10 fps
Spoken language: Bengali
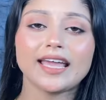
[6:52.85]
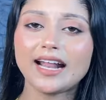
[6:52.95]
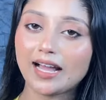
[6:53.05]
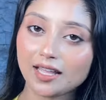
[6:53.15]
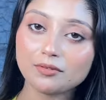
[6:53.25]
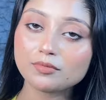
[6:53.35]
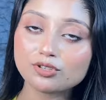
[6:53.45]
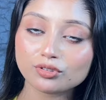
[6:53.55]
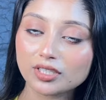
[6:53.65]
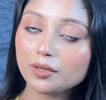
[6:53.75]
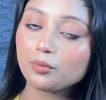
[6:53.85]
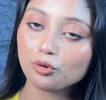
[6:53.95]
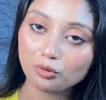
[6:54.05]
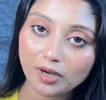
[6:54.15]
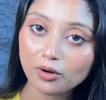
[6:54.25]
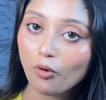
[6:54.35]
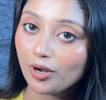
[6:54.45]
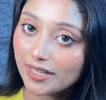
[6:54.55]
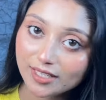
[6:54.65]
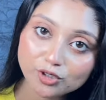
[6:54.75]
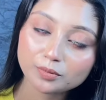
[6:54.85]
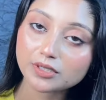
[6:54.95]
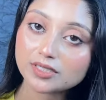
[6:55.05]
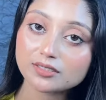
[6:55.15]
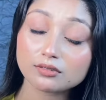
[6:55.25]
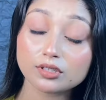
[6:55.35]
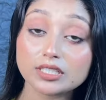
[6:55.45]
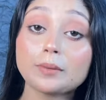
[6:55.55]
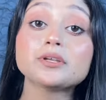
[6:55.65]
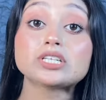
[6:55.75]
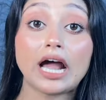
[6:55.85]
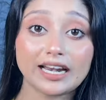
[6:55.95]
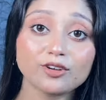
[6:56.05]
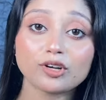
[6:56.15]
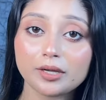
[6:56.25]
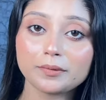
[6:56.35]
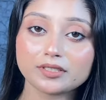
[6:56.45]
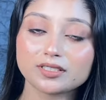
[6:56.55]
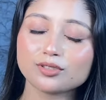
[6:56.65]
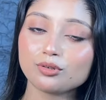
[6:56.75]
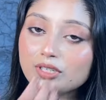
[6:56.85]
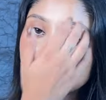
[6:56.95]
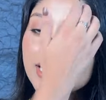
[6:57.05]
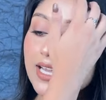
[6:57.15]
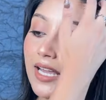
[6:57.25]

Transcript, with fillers: এর আগে আমি মিশো থেকে বহুবার অনেক কিছু পারচেস করেছি আমি শাড়ি অনেক পারচেস করেছি